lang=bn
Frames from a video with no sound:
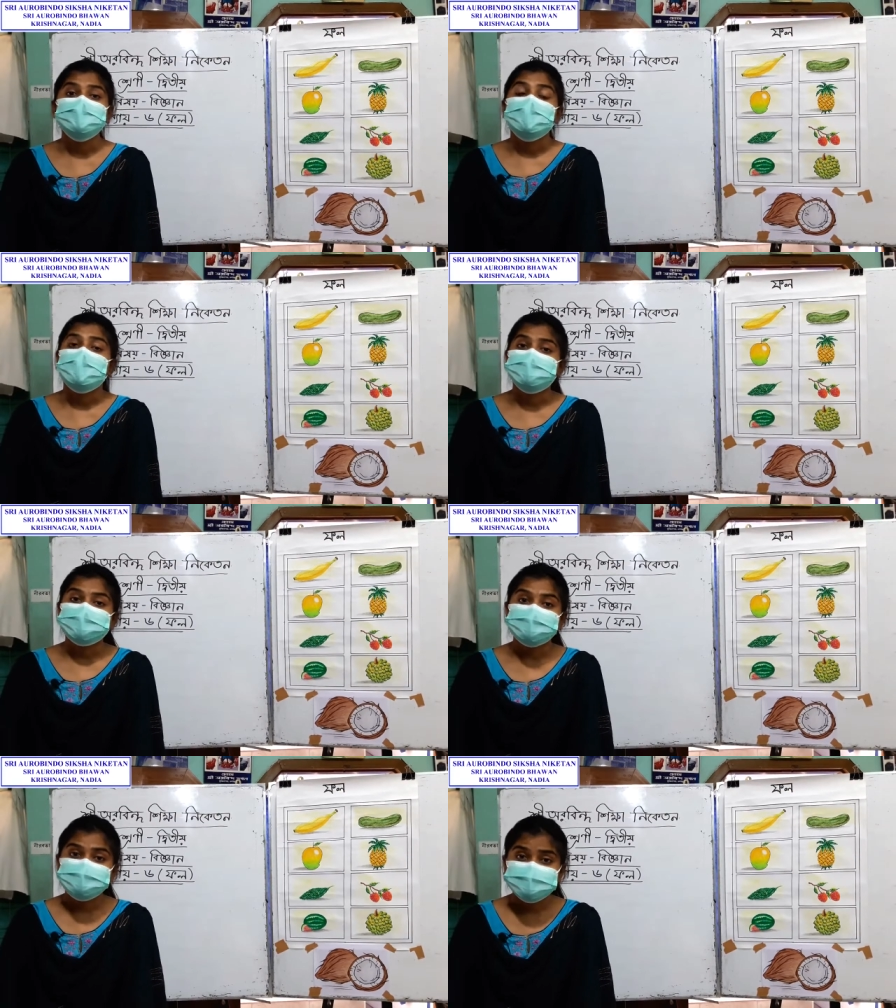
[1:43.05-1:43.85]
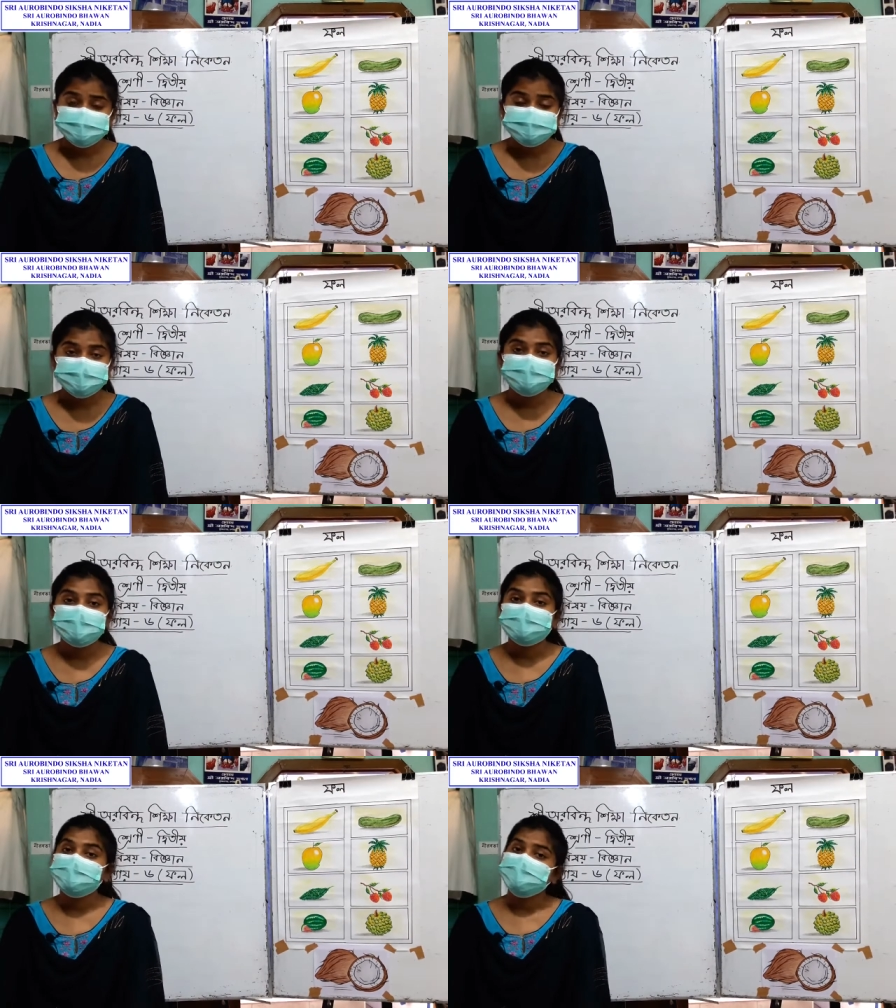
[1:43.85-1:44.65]
আমাদের
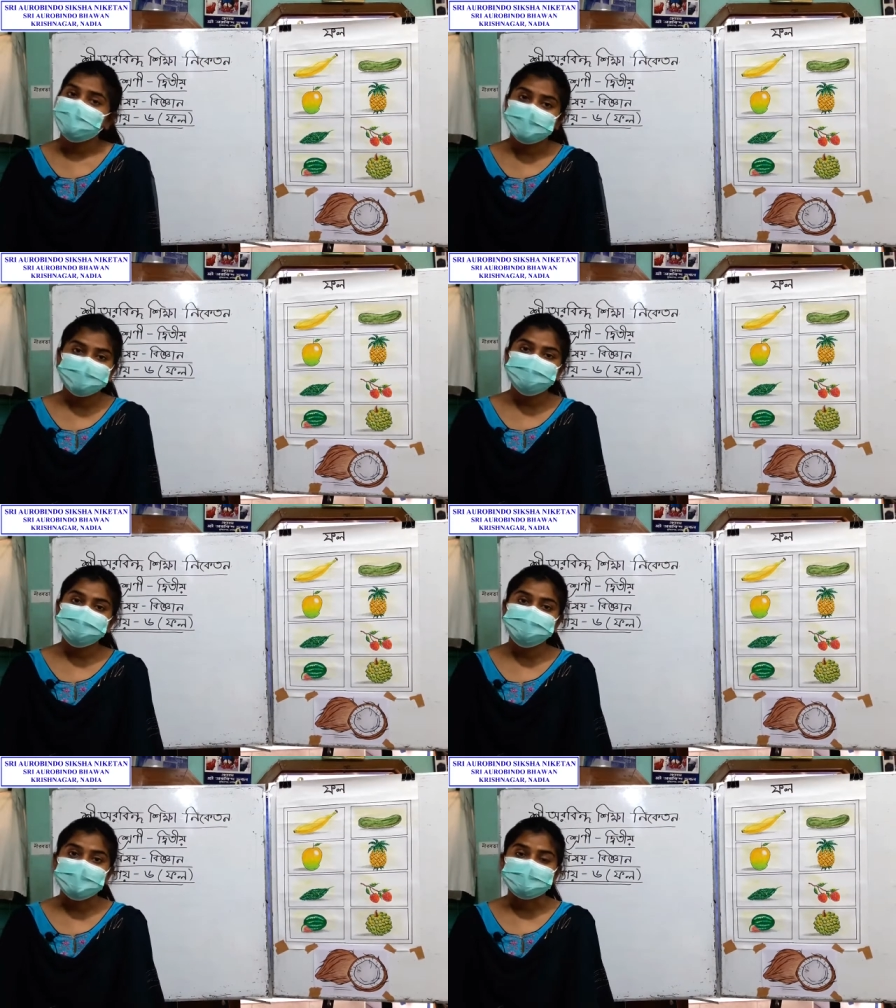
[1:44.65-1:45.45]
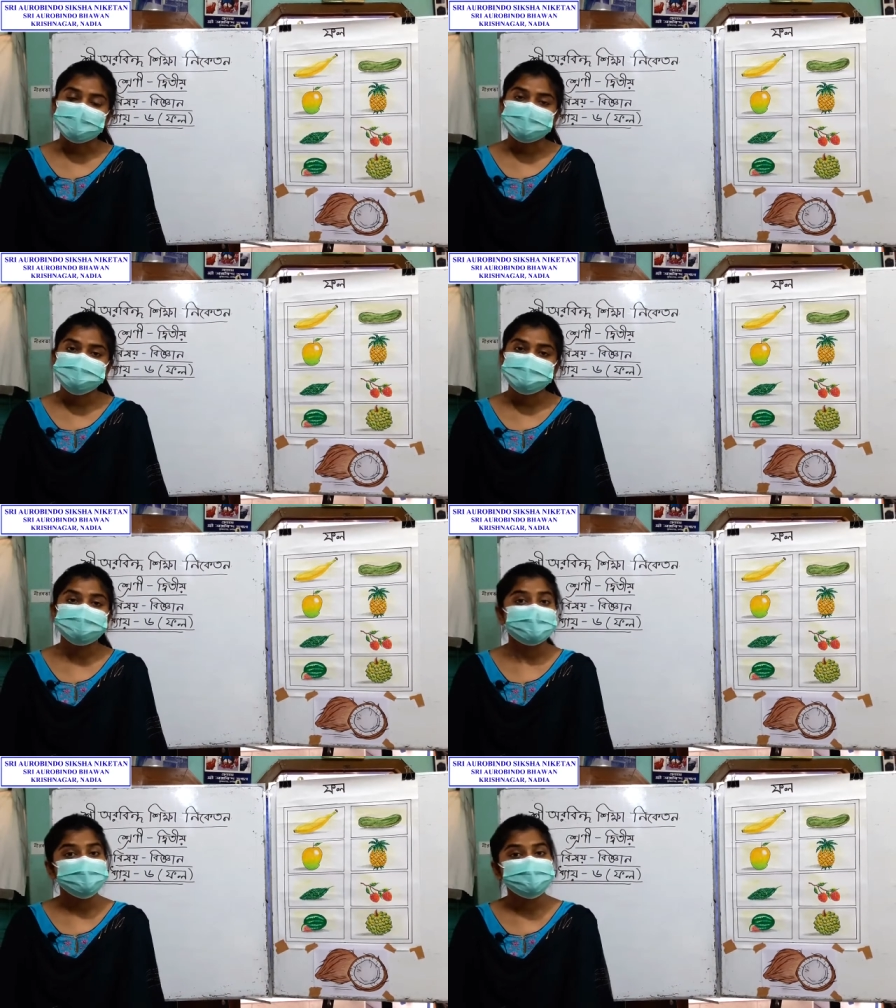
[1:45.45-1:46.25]
জীববিজ্ঞানের অনেকগুলো শাখা আছে
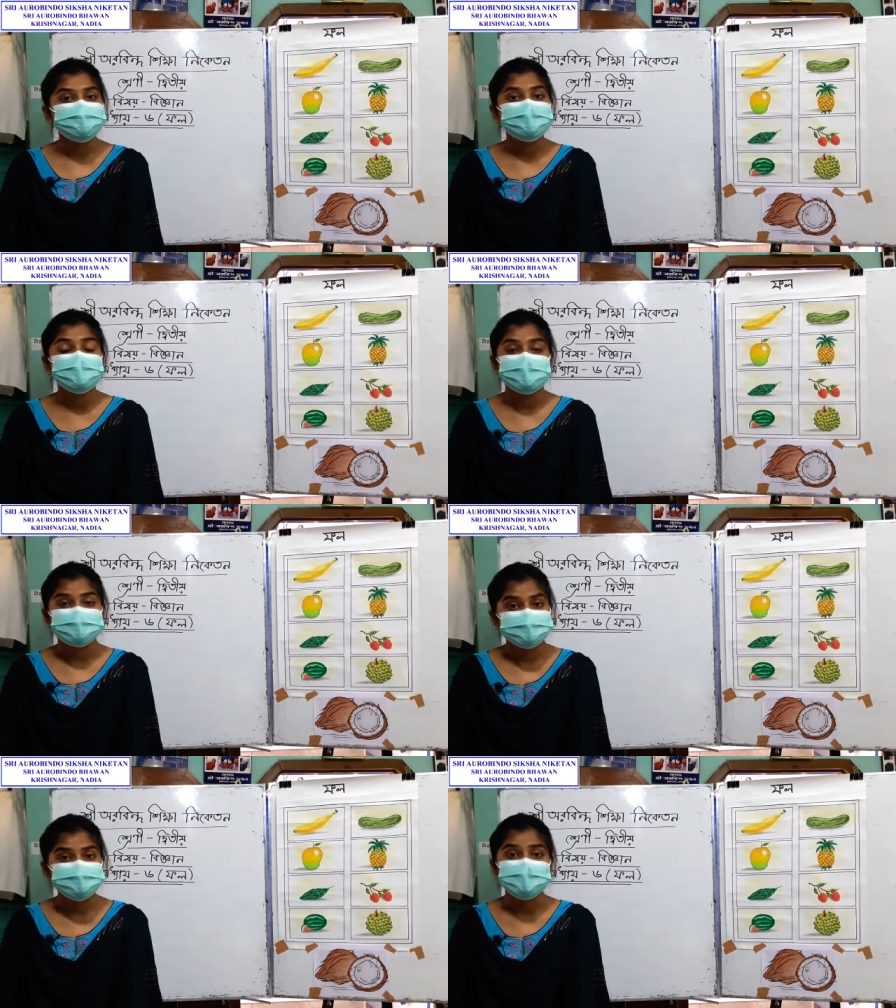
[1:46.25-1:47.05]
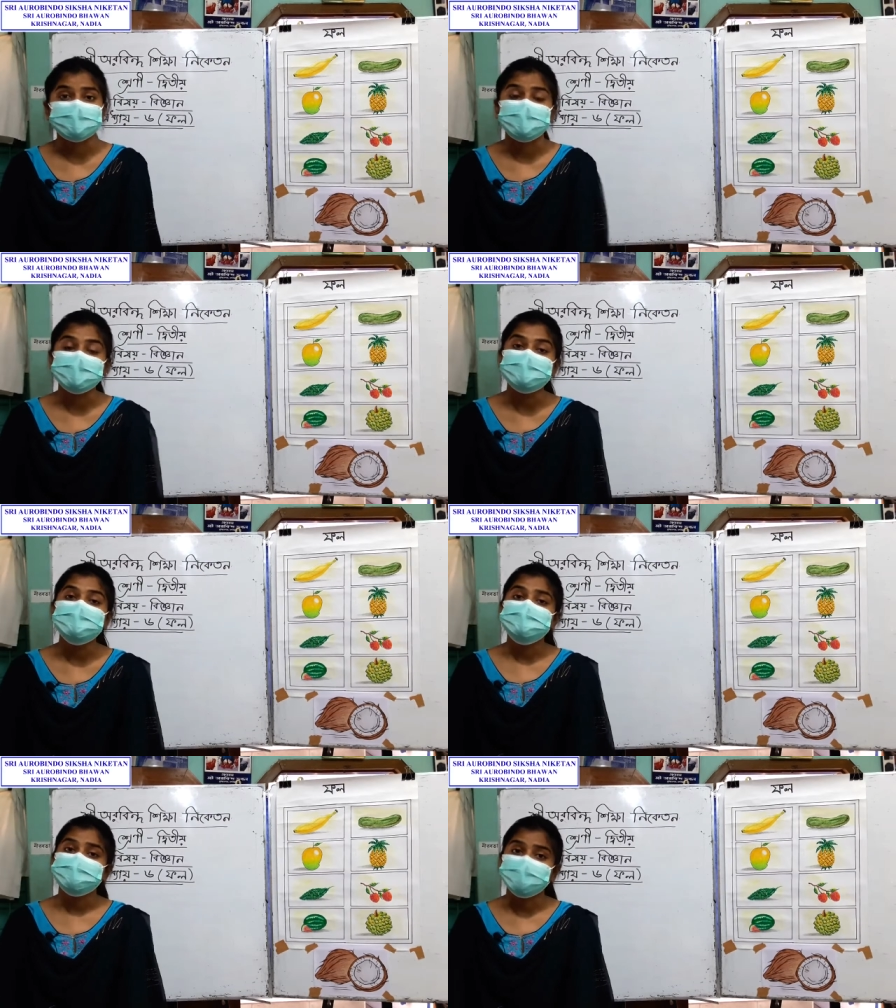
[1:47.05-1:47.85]
তার মধ্যে একটি শাখায়
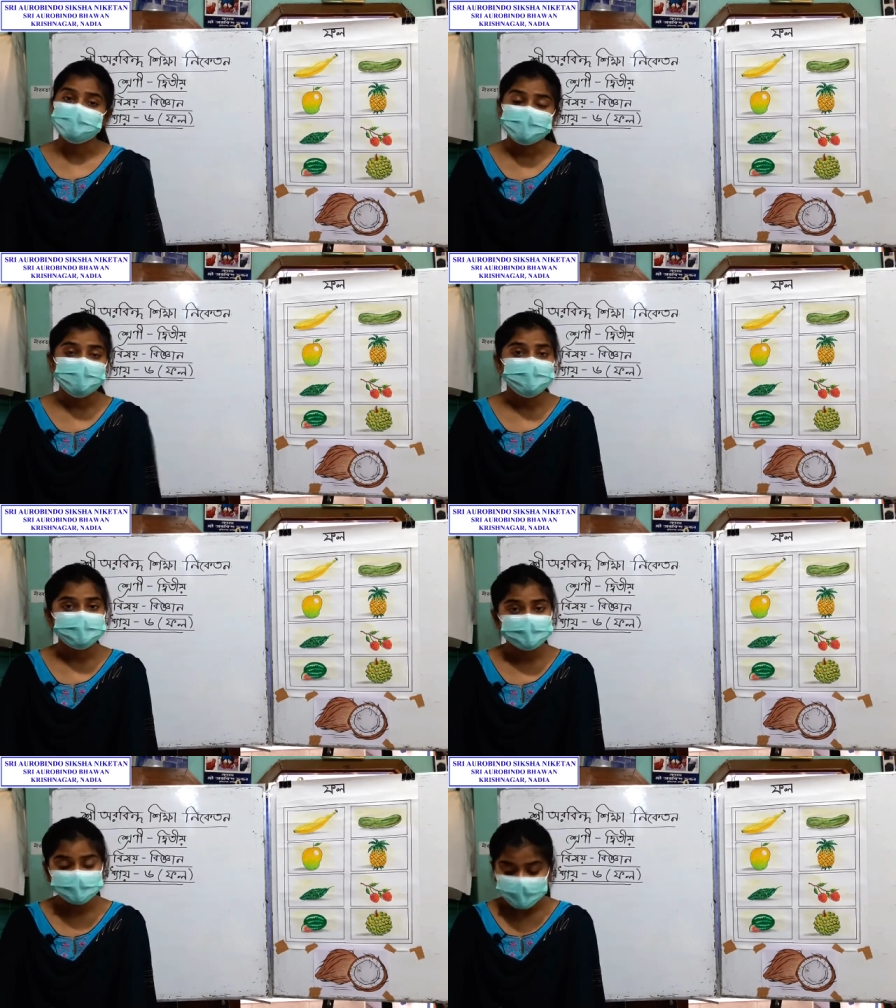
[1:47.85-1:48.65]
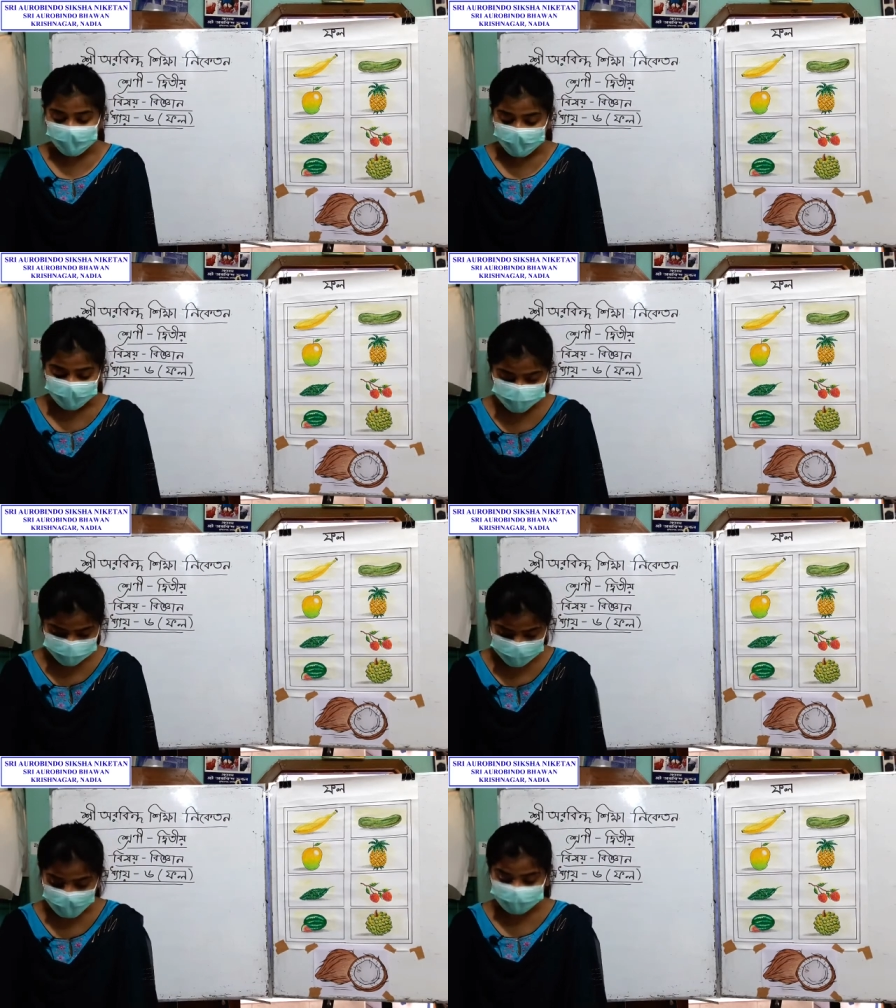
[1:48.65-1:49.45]
বলা হয় কি এই
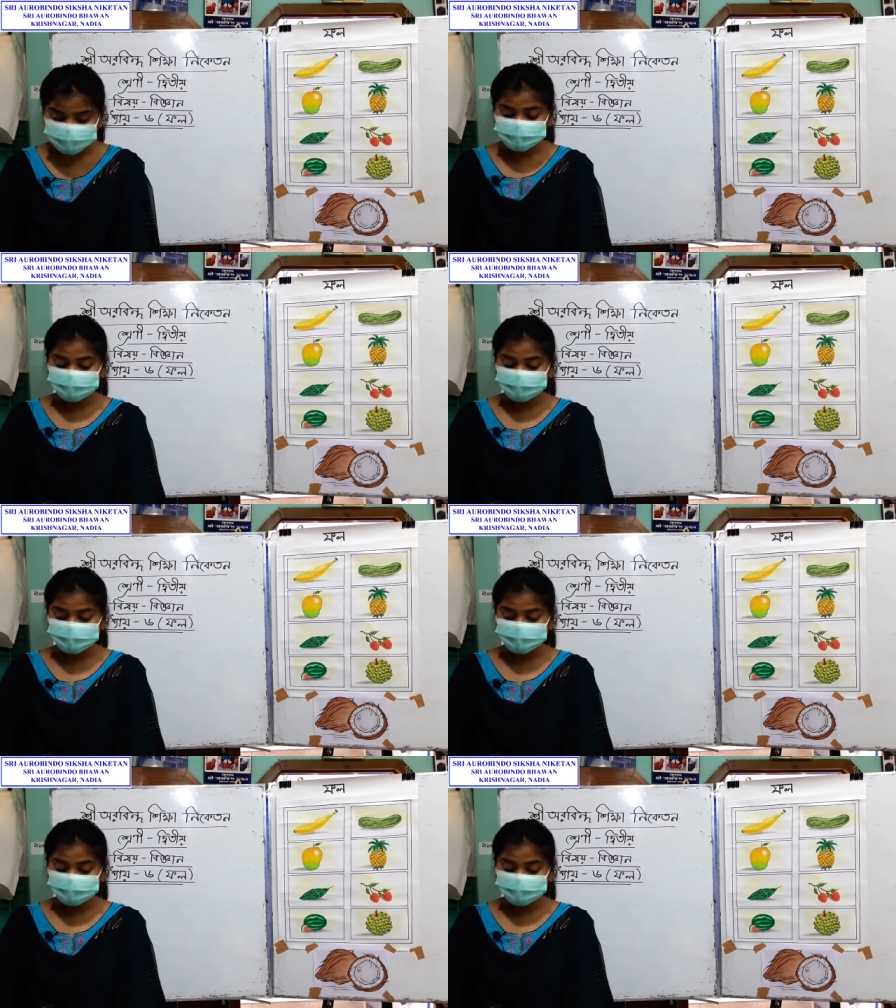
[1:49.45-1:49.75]
গাছ